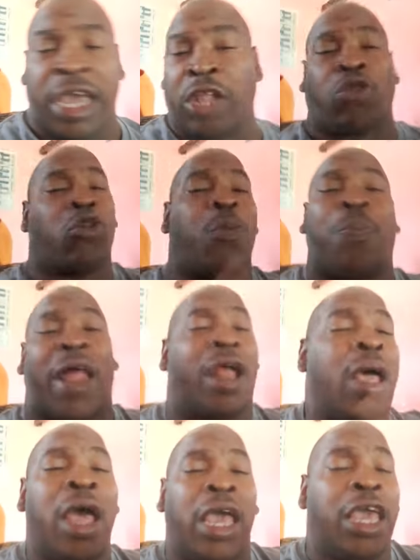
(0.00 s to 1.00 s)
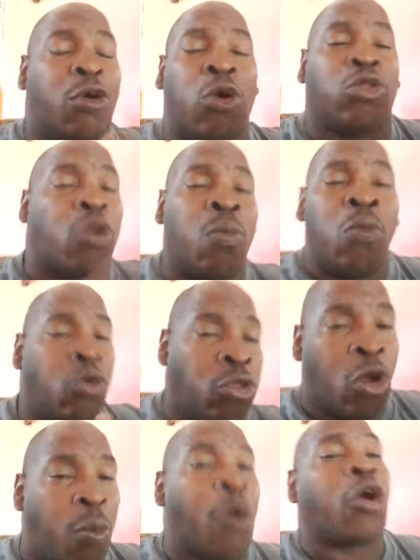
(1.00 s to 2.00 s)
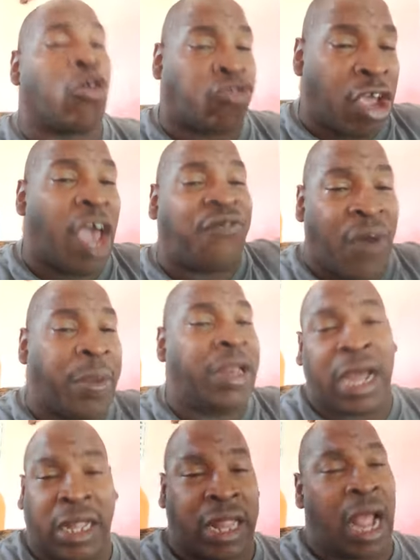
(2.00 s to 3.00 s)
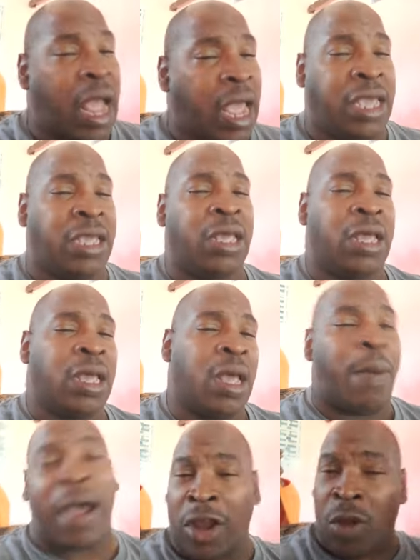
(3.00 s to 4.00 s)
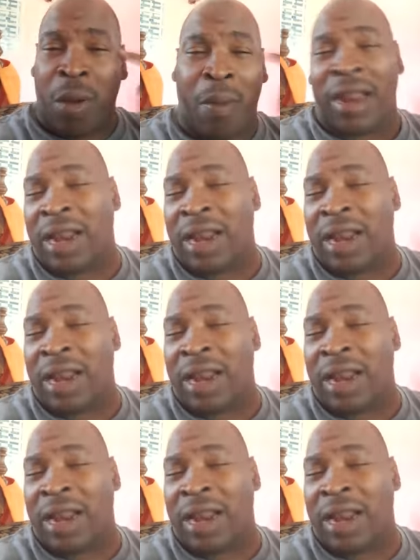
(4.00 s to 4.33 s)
Y esto no es para, y con todo el mundo, porque yo sé que hay familias que están ahí, para que no me,